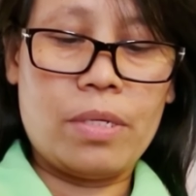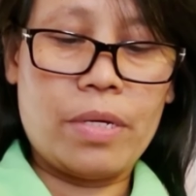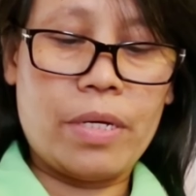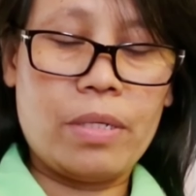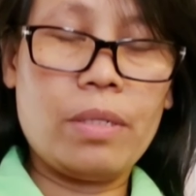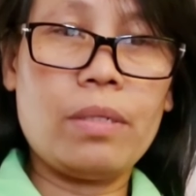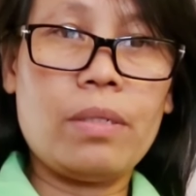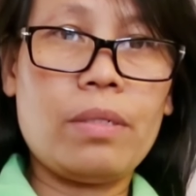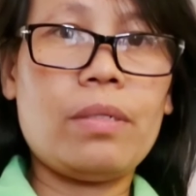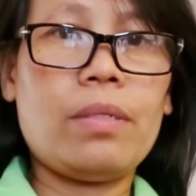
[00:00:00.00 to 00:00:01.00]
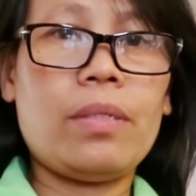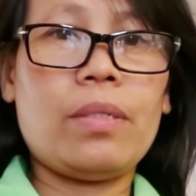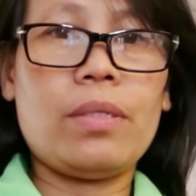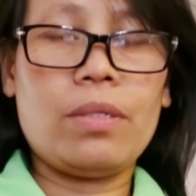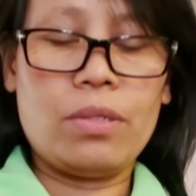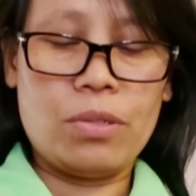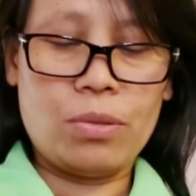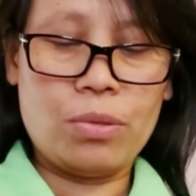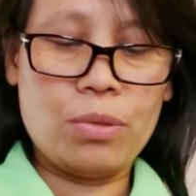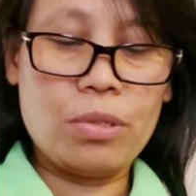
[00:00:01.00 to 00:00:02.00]
20. Yun.
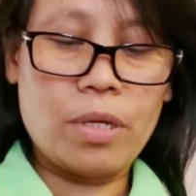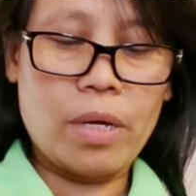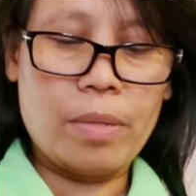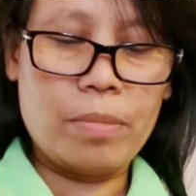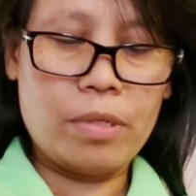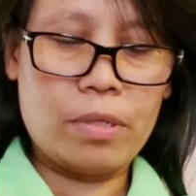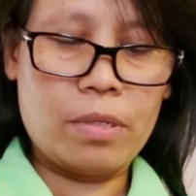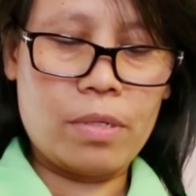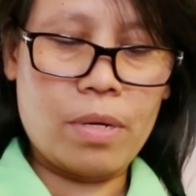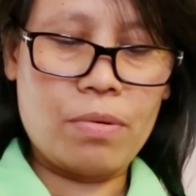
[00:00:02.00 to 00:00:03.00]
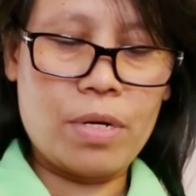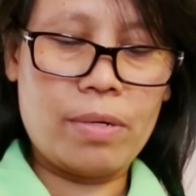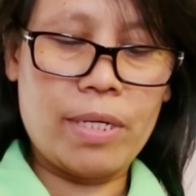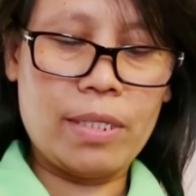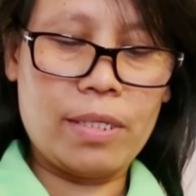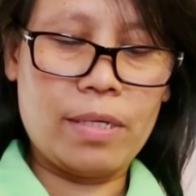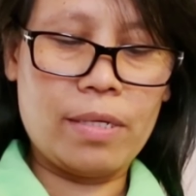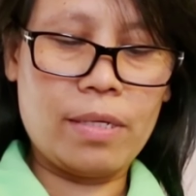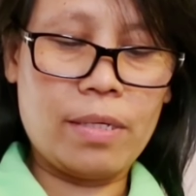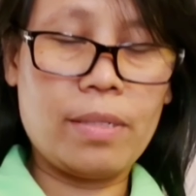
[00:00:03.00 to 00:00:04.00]
So, two times ako na green
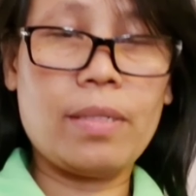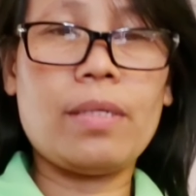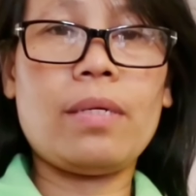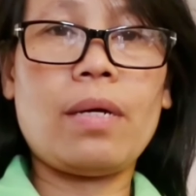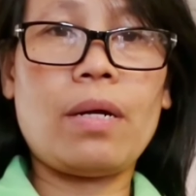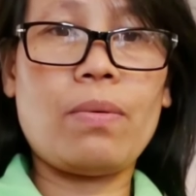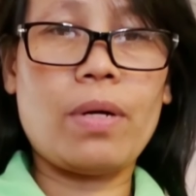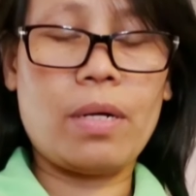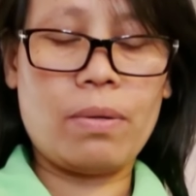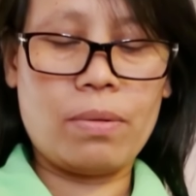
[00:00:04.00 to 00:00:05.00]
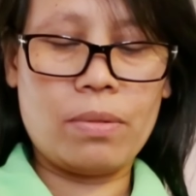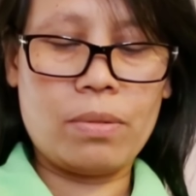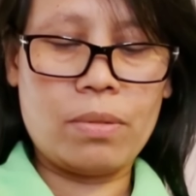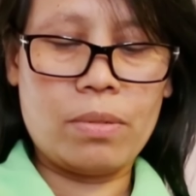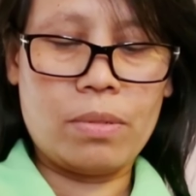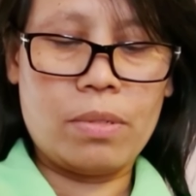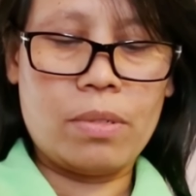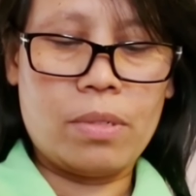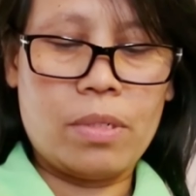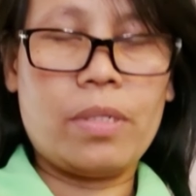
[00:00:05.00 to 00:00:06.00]
Araw-araw.
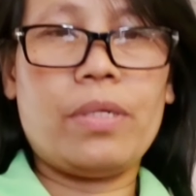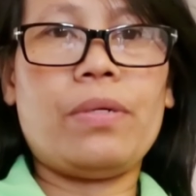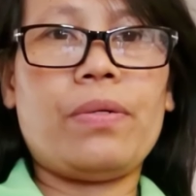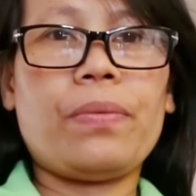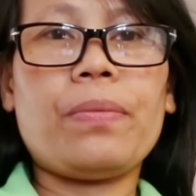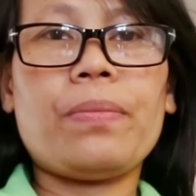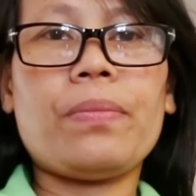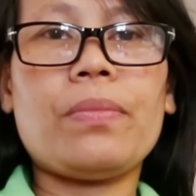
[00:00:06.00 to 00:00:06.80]
Yun.